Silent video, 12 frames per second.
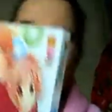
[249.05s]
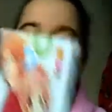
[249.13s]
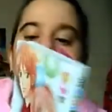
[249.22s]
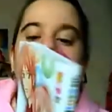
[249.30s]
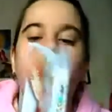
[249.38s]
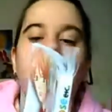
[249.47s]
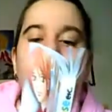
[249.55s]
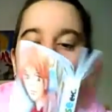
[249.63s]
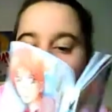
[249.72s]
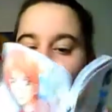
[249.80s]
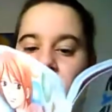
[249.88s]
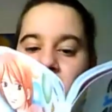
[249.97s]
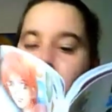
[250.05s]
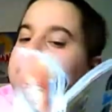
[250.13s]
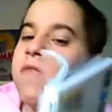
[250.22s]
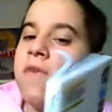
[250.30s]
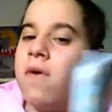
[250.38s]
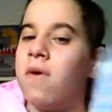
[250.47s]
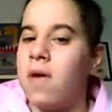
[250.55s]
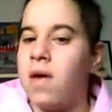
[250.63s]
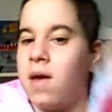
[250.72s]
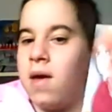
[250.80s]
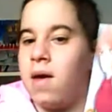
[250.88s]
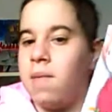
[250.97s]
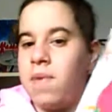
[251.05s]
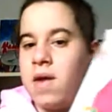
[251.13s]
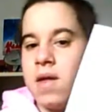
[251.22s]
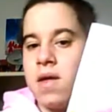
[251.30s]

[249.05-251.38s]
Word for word: euro l'ho già letto e per